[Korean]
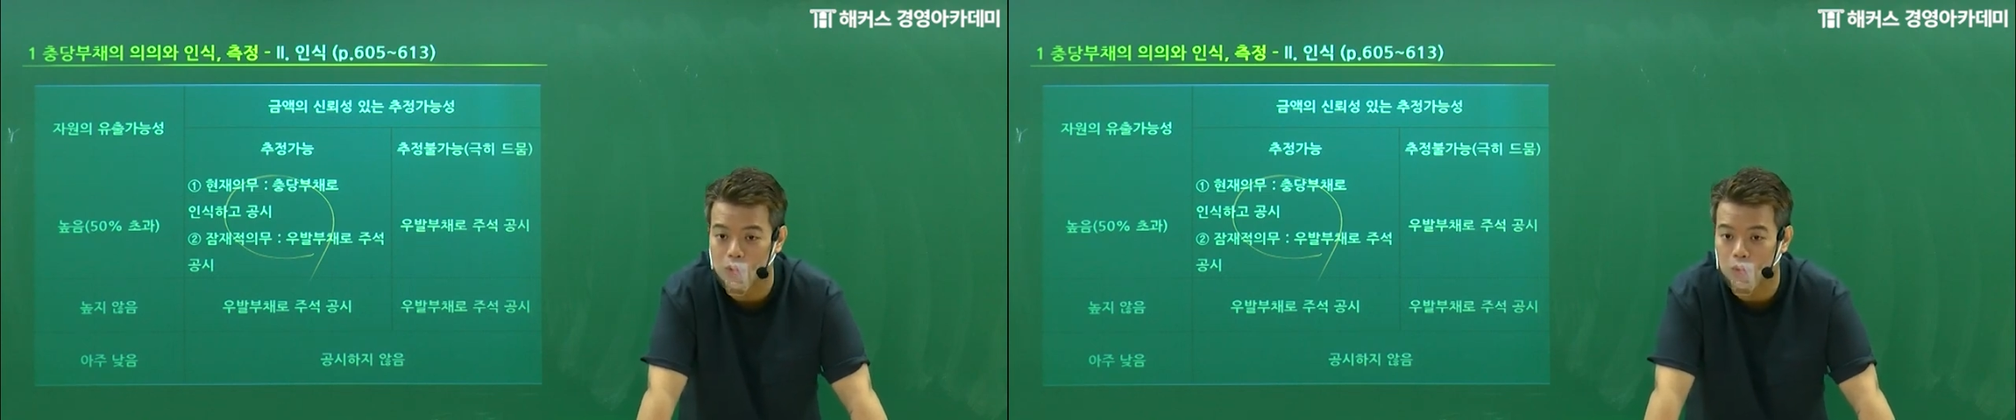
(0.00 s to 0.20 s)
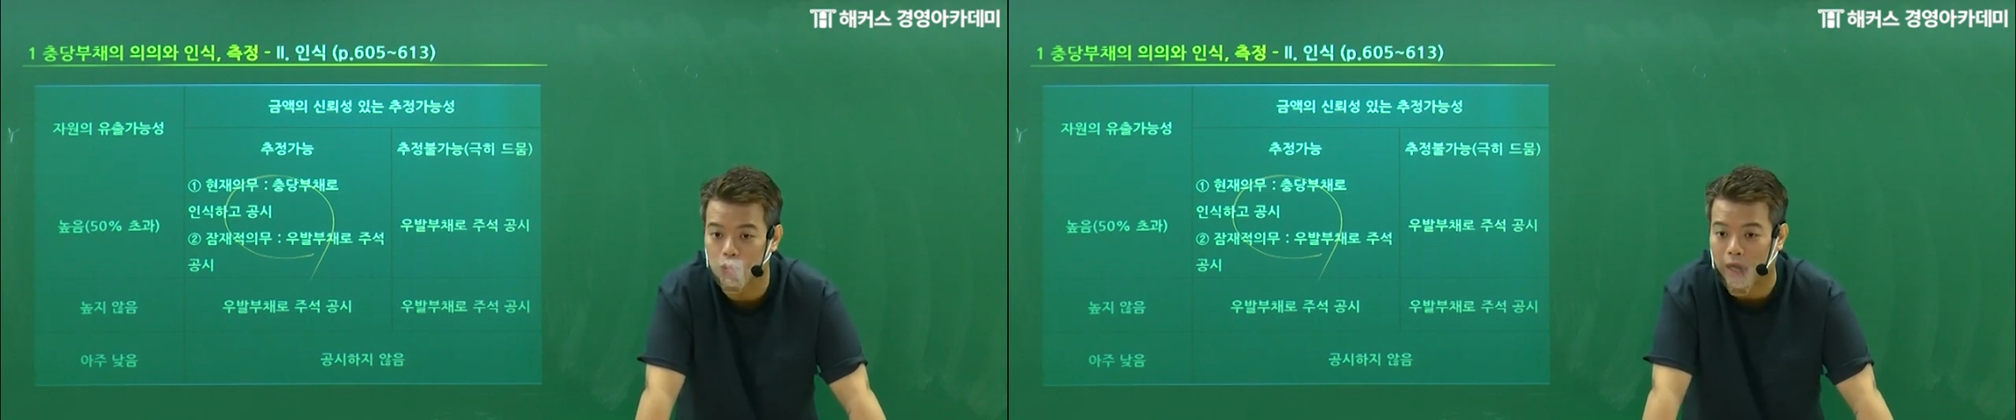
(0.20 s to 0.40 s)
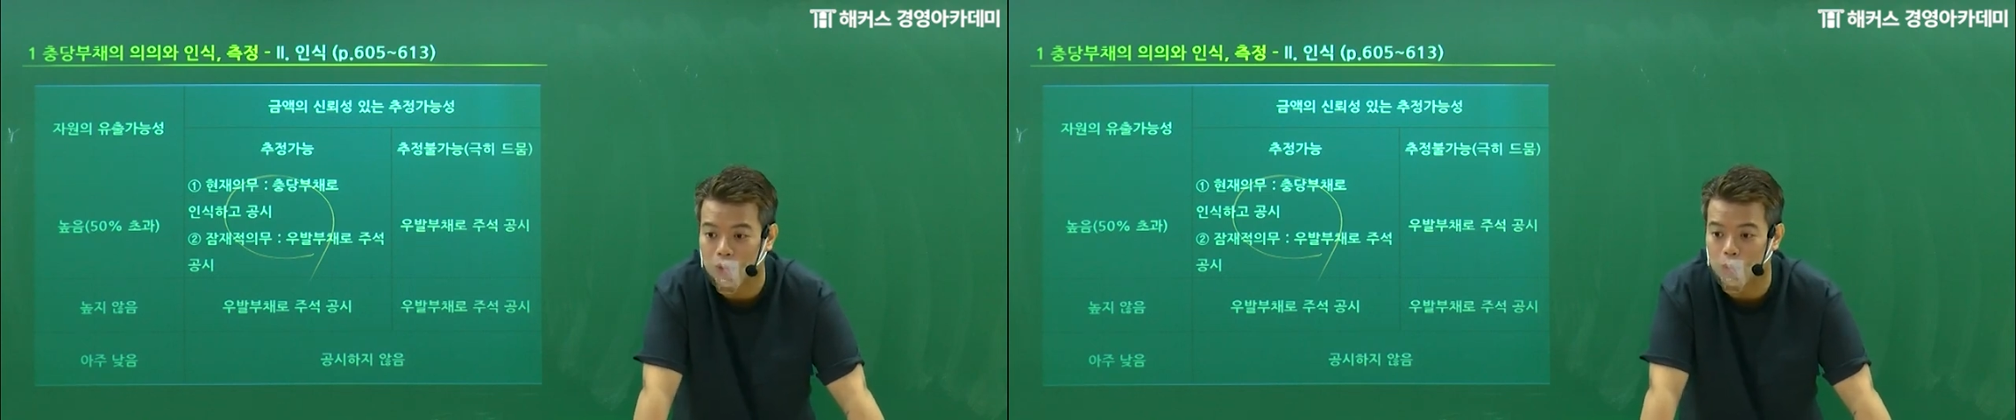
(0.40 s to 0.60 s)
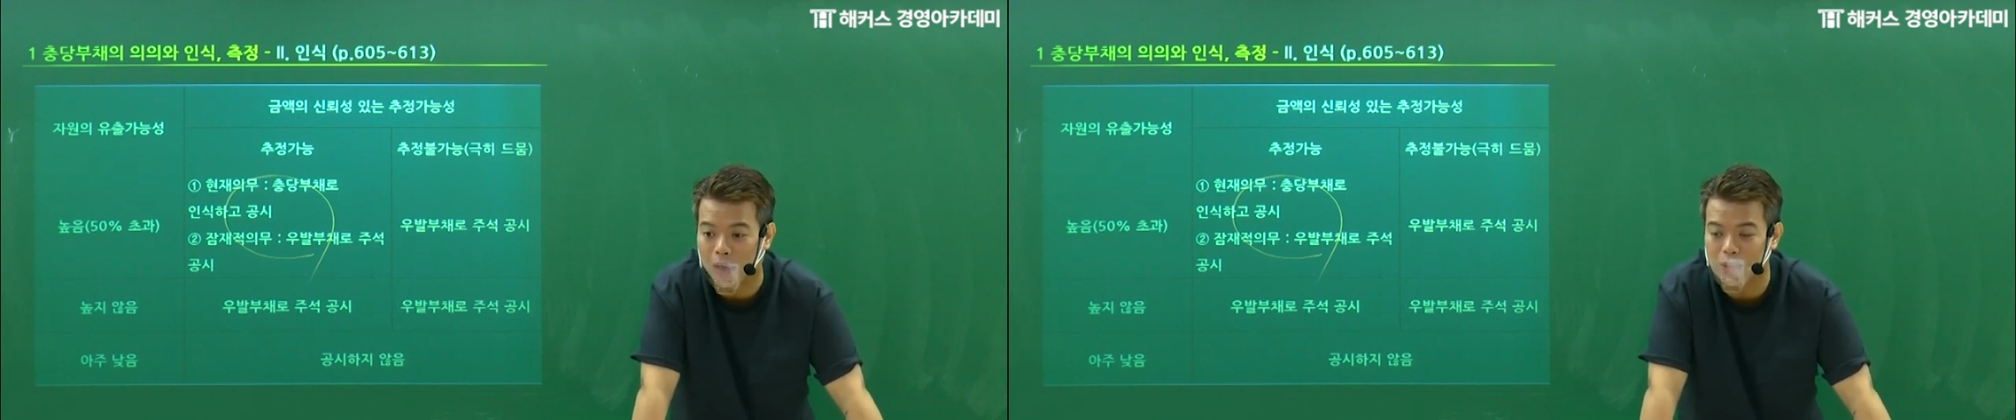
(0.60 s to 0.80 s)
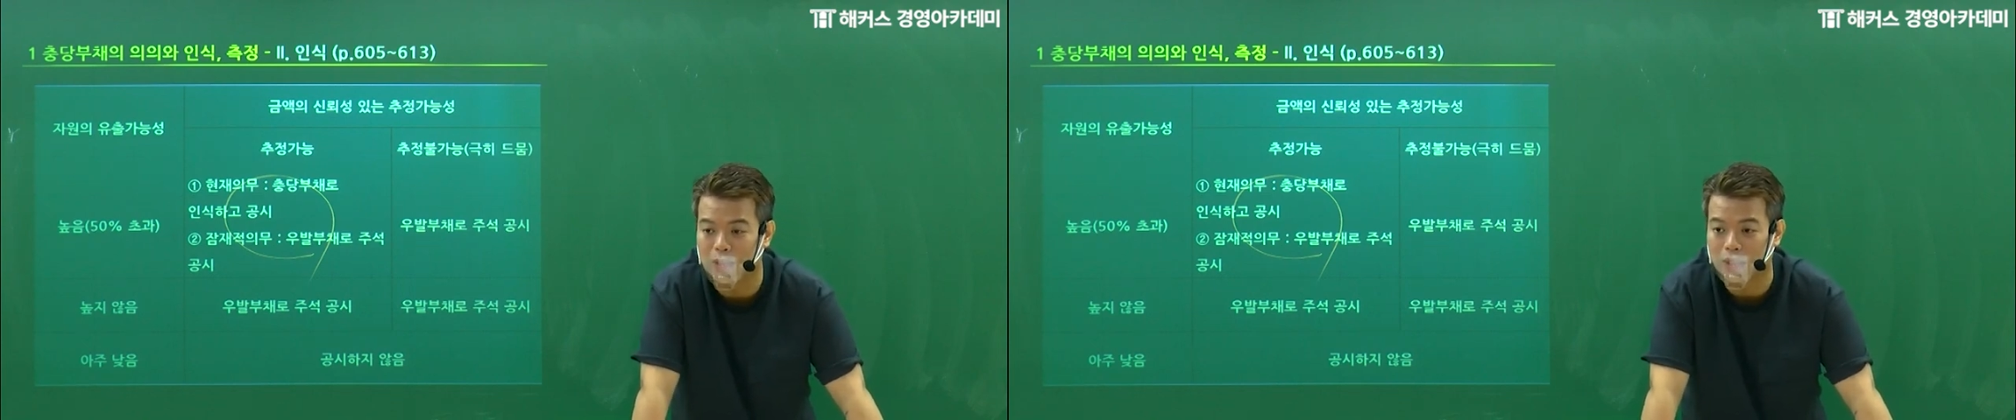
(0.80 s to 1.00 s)
있는 것도 아니고
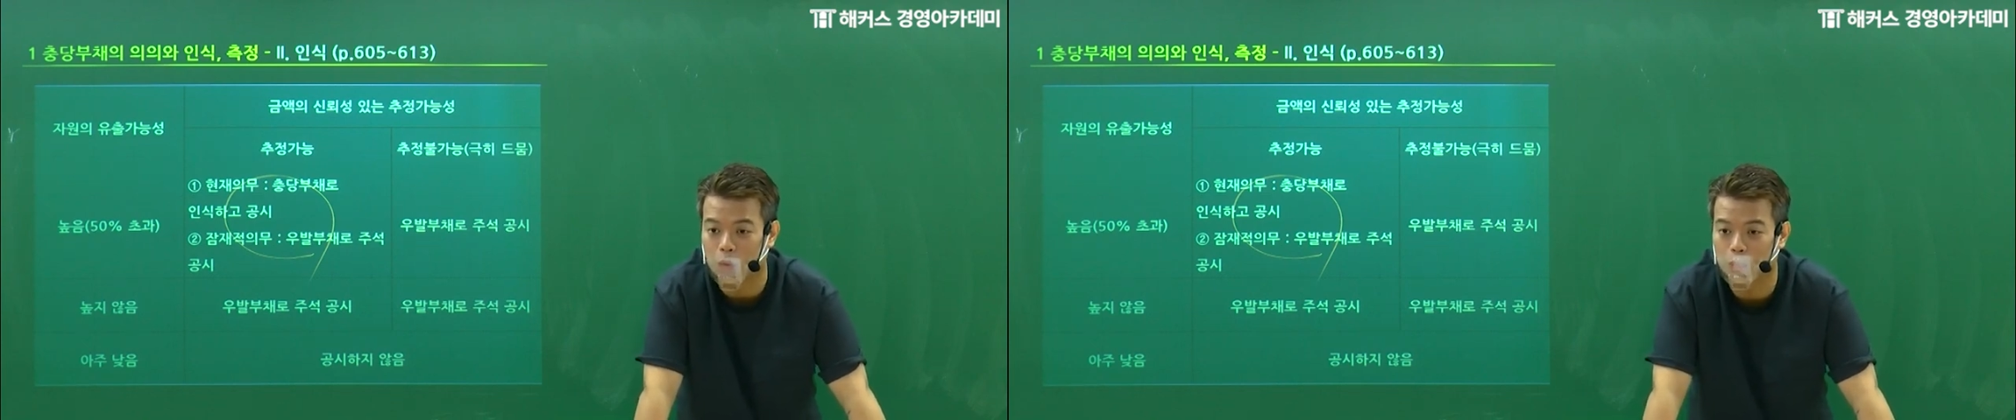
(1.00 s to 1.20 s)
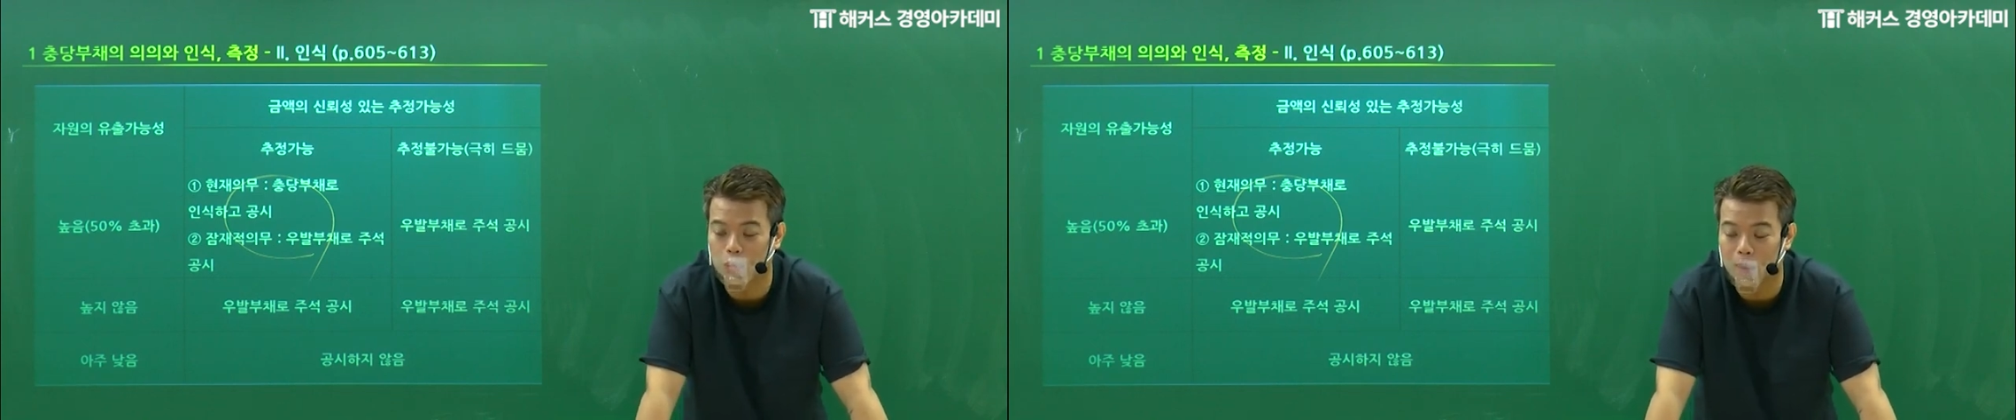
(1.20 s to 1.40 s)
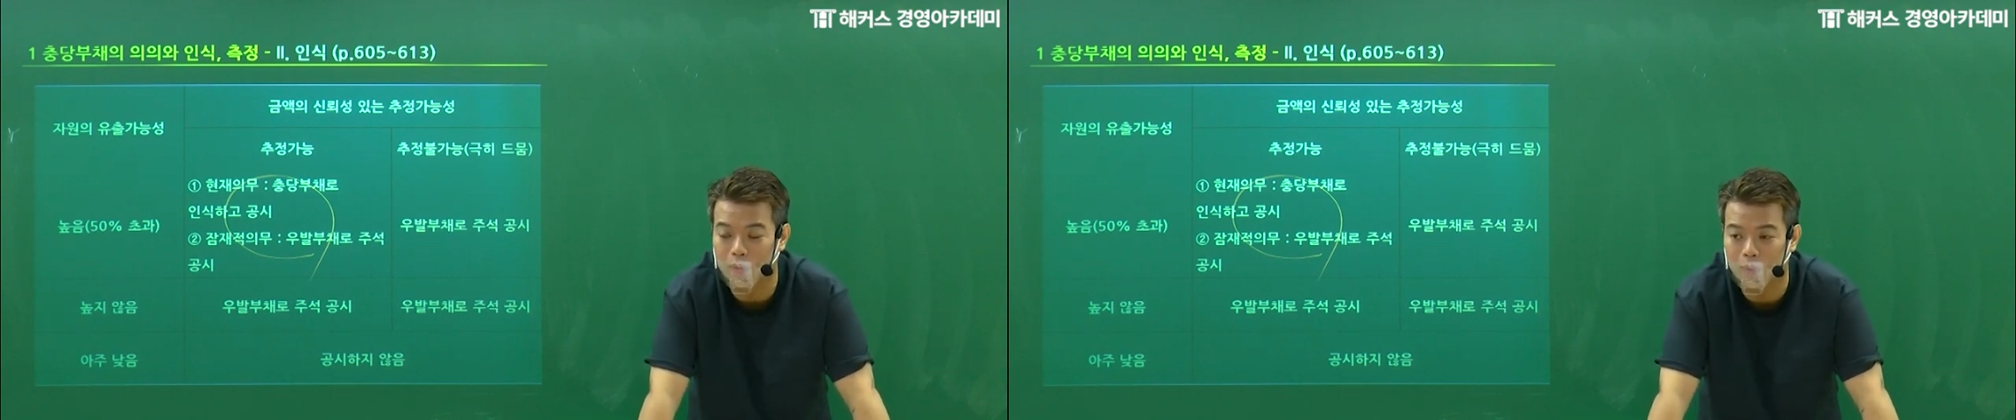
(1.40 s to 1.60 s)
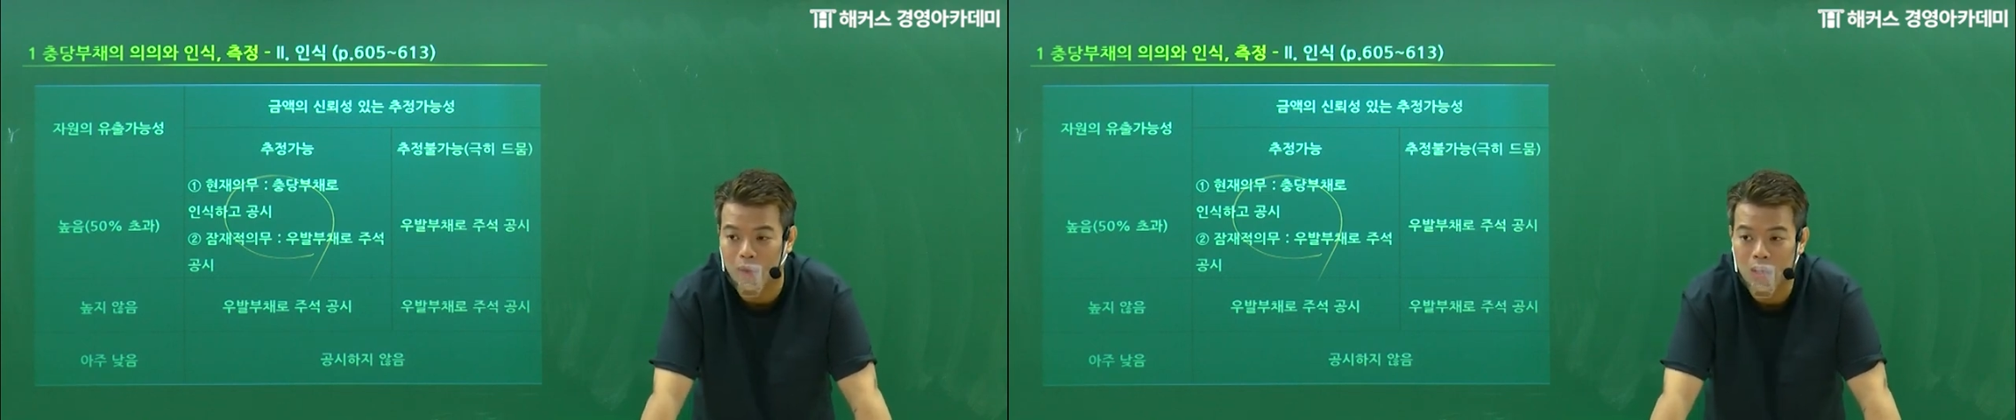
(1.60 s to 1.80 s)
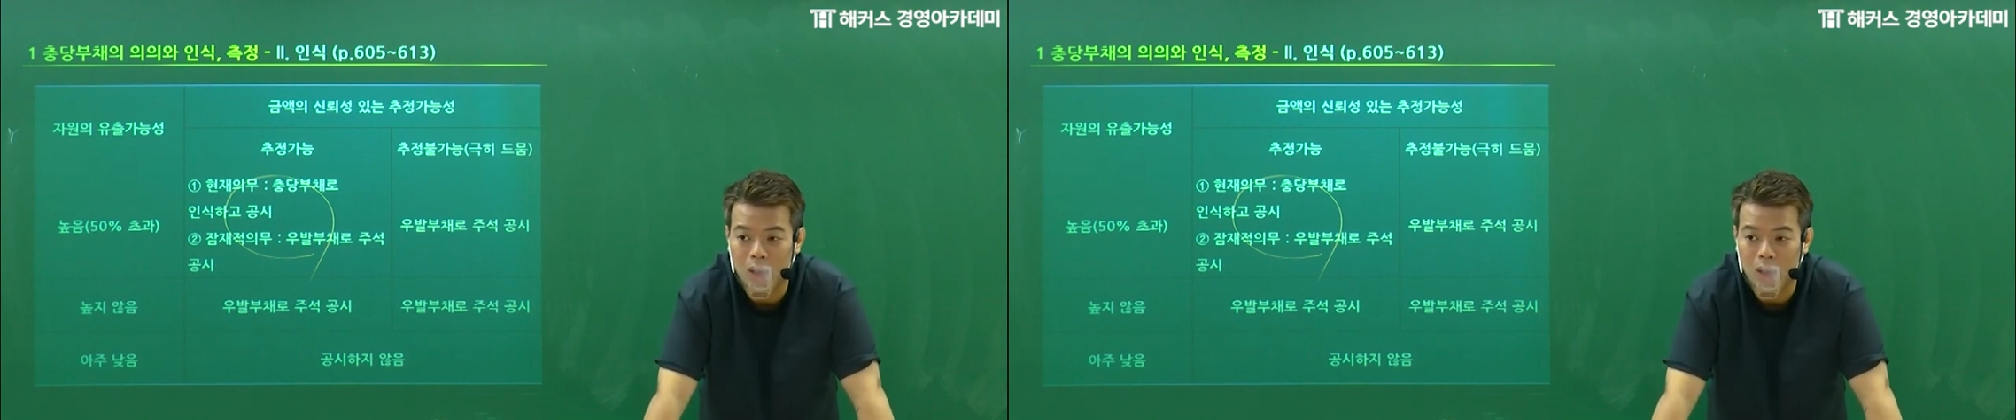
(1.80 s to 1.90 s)
매기말 재검토를 하면